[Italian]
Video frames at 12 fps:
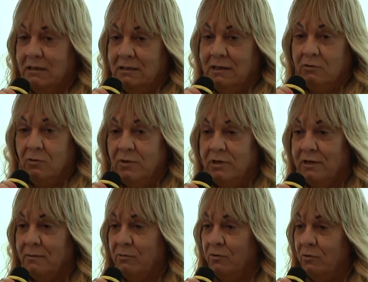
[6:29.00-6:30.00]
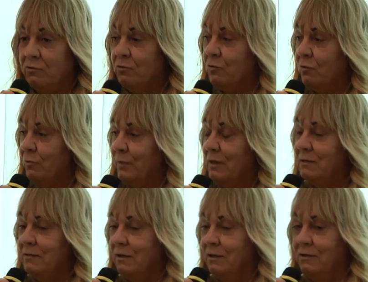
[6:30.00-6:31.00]
Nella comunicazione ognuno
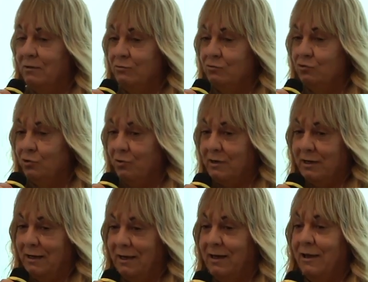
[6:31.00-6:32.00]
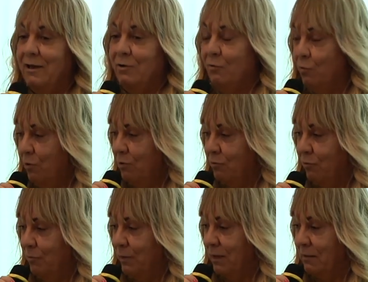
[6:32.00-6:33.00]
comprende ciò che vuol
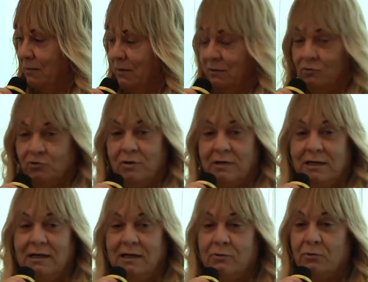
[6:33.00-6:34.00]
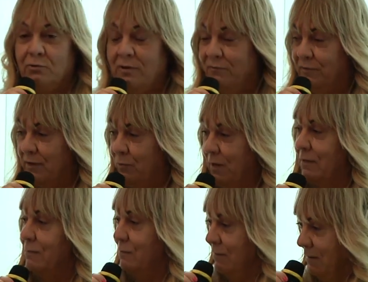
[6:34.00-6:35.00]
comprendere, ciò che la sua
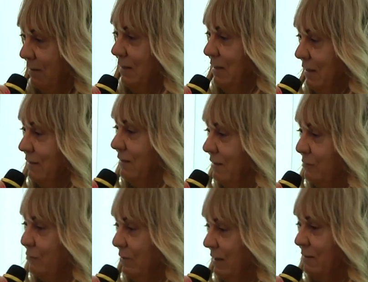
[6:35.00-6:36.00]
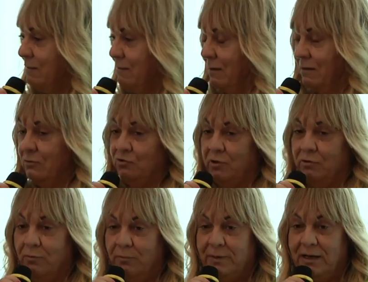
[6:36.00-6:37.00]
frequenza di risonanza riesce a
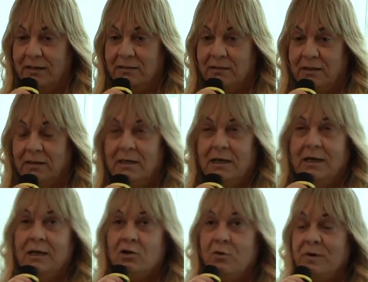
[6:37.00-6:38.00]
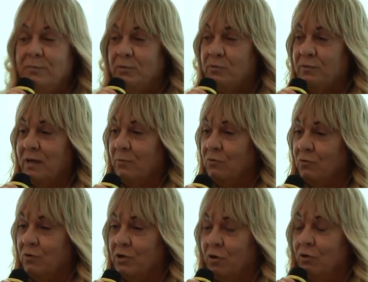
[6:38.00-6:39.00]
comprendere. Come possiamo
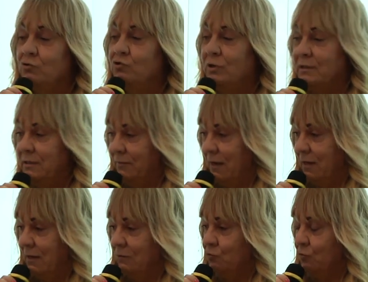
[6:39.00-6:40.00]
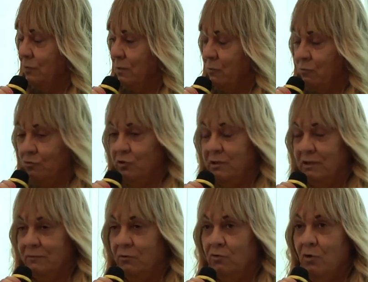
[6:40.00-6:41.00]
noi oggettivare ciò che è
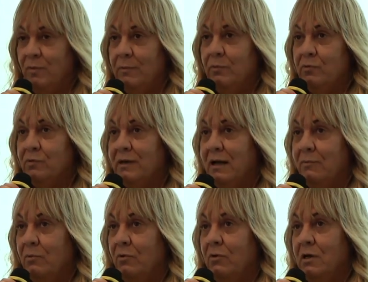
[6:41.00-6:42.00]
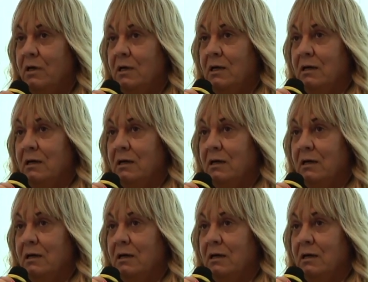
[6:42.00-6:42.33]
soggettivo? Come possiamo